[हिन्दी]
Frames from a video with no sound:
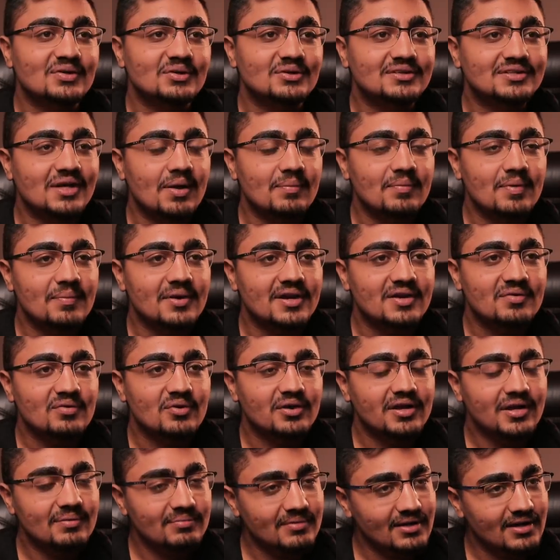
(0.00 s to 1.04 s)
तो उस टाइम पे मैंने
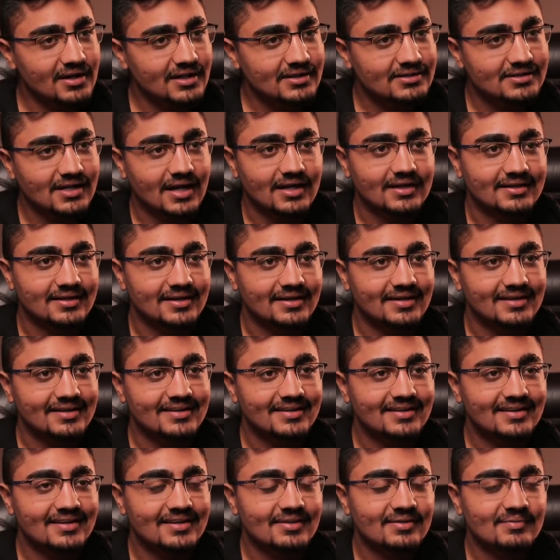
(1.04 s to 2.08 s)
वो गेम खेलना स्टार्ट करी
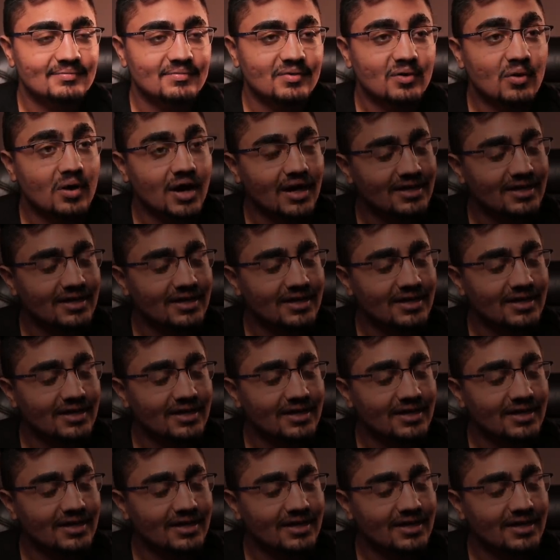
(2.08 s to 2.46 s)
मेरे को